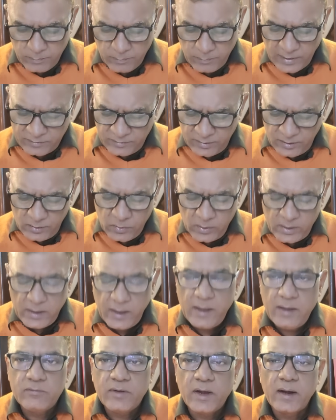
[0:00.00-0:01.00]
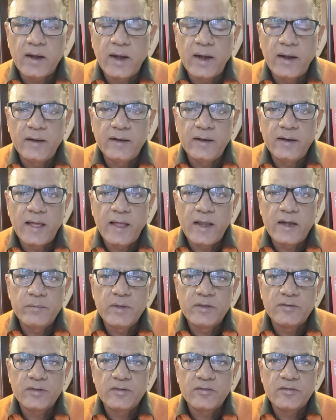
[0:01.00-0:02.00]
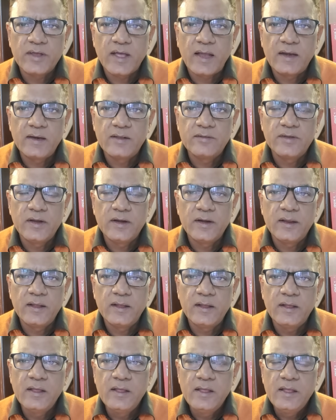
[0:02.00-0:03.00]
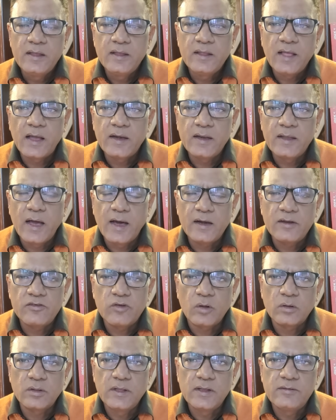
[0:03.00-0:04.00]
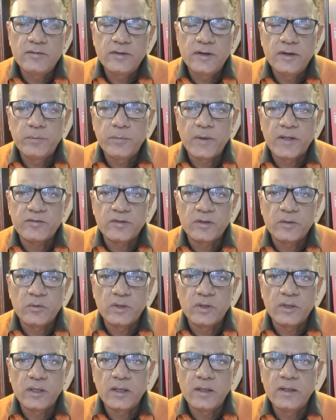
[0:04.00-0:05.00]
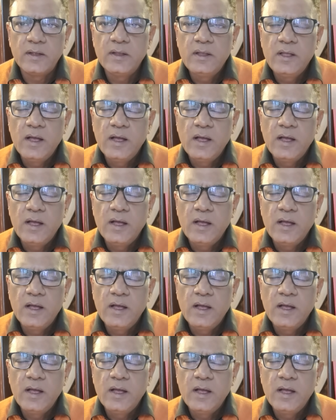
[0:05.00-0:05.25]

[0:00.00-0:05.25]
फंसी हुई है 199 में से छियालीस सीटें यानी हर चौथी सीट फंसी हुई है